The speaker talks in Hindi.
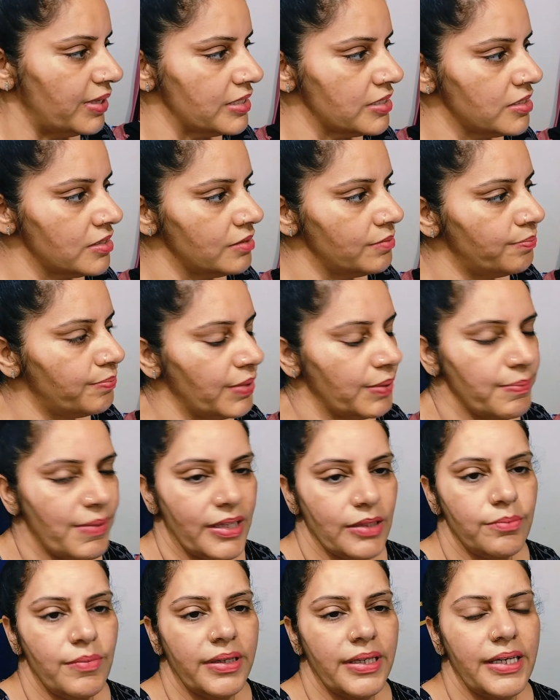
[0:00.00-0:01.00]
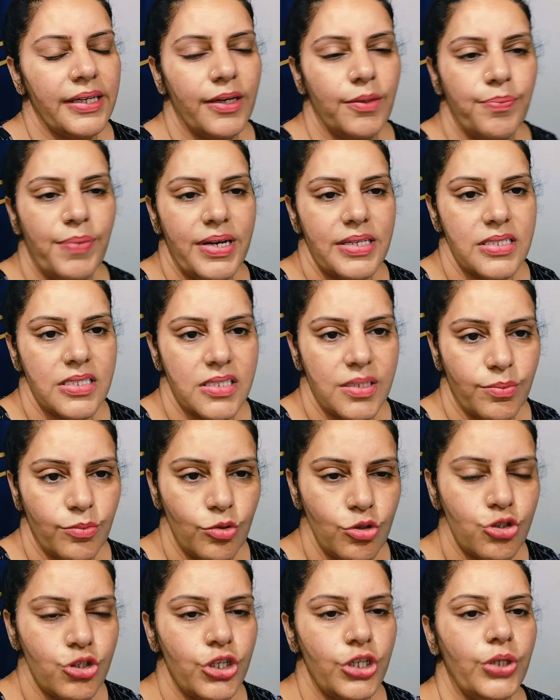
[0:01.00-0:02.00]
बस परमात्मा की कृपा से
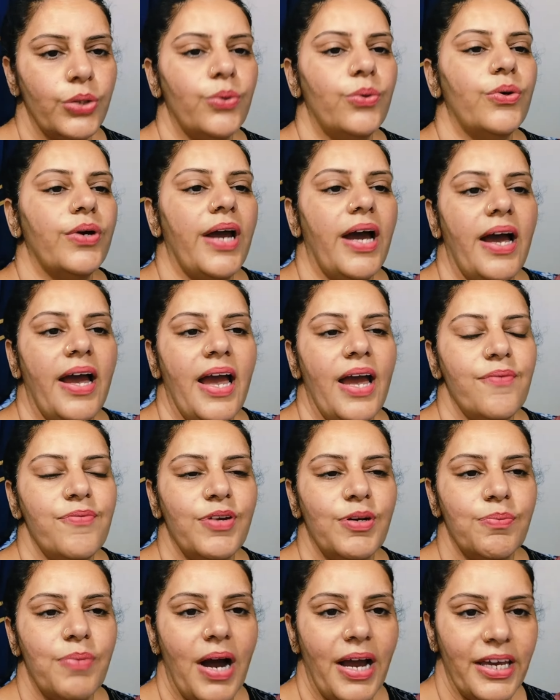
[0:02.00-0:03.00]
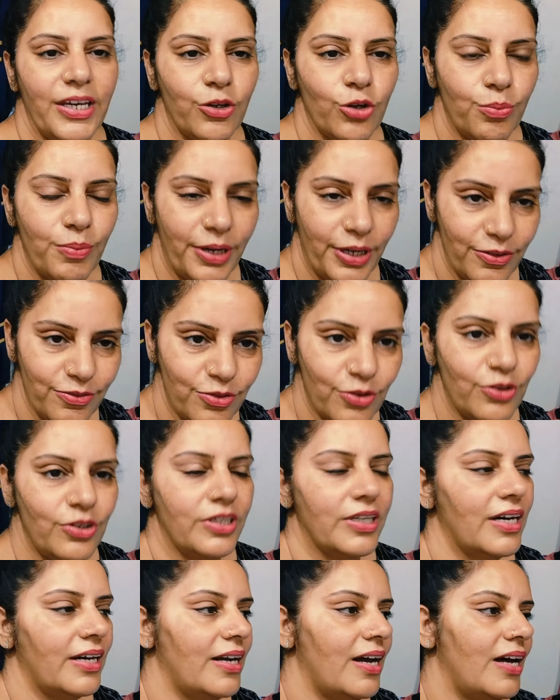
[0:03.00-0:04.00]
सब कुछ ठीक हो गया है फिर भाई को मैंने
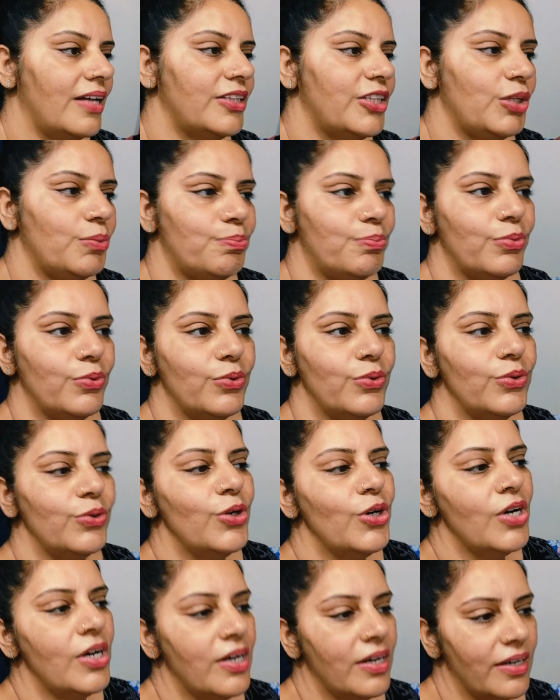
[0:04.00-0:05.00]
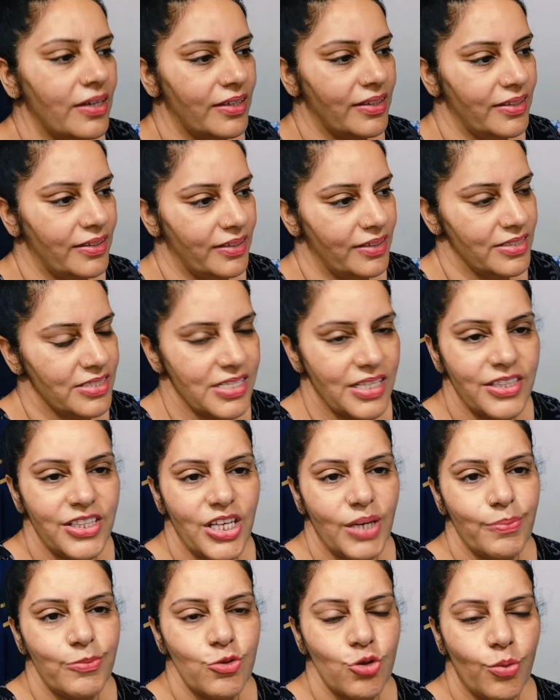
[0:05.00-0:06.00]
फ़ोन करा दीपू
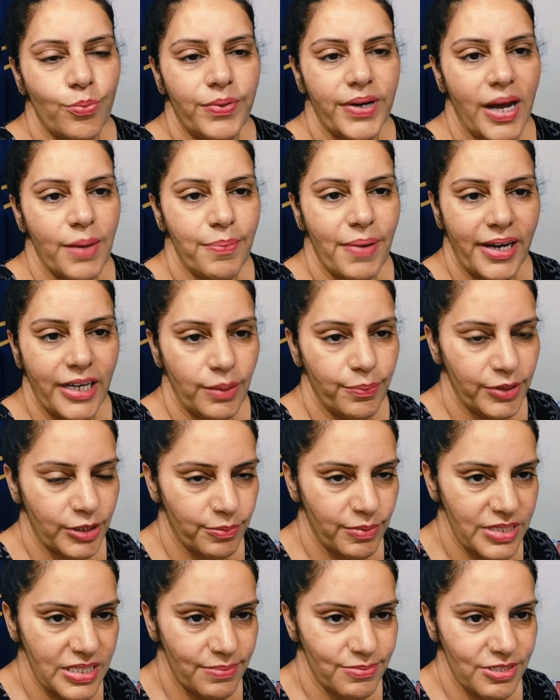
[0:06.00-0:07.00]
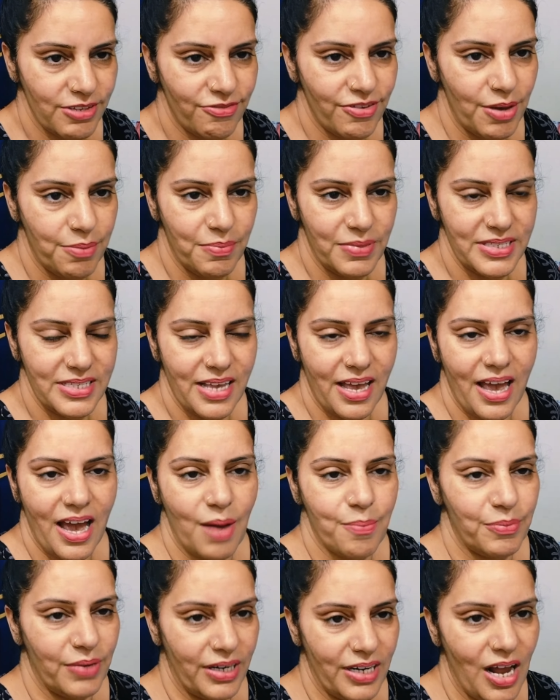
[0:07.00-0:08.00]
संदीप चोपड़ा पानीपत में सबसे फेमस है
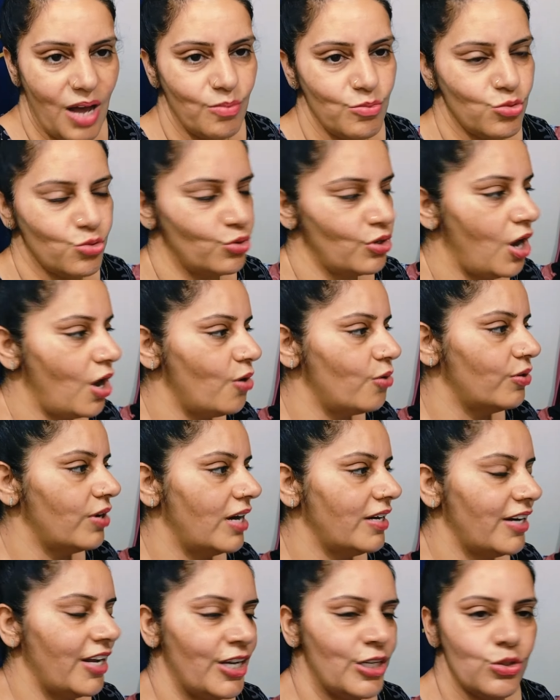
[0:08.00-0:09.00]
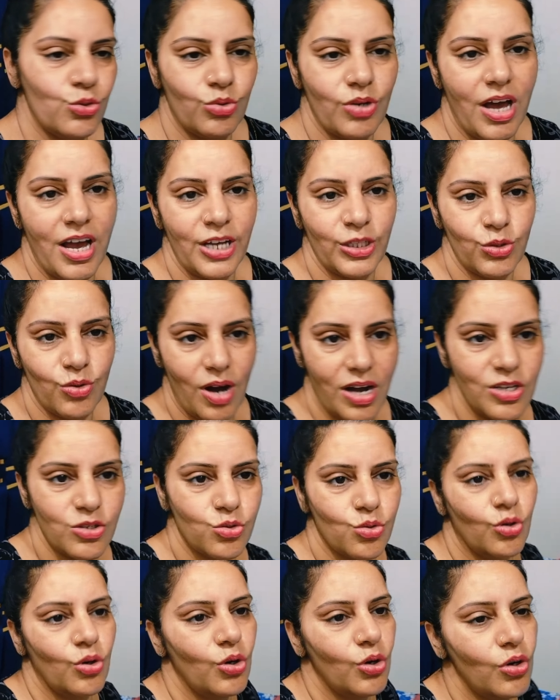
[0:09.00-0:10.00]
आपने नाम सुना होगा नहीं सुना है तो
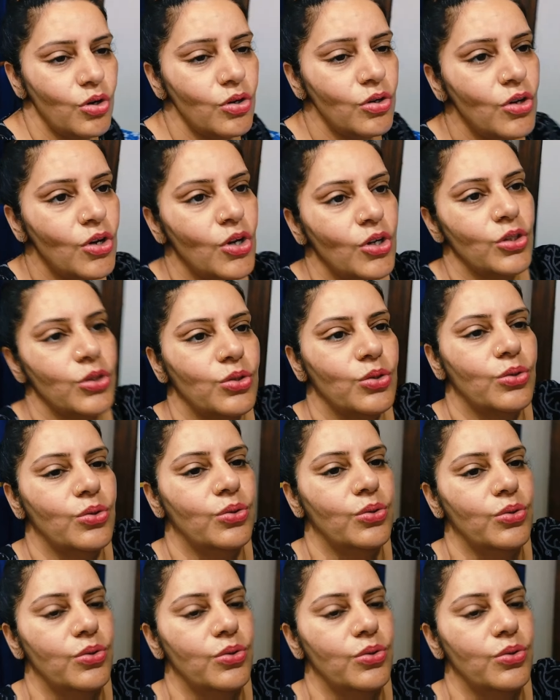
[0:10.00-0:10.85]
आज सुन लो तो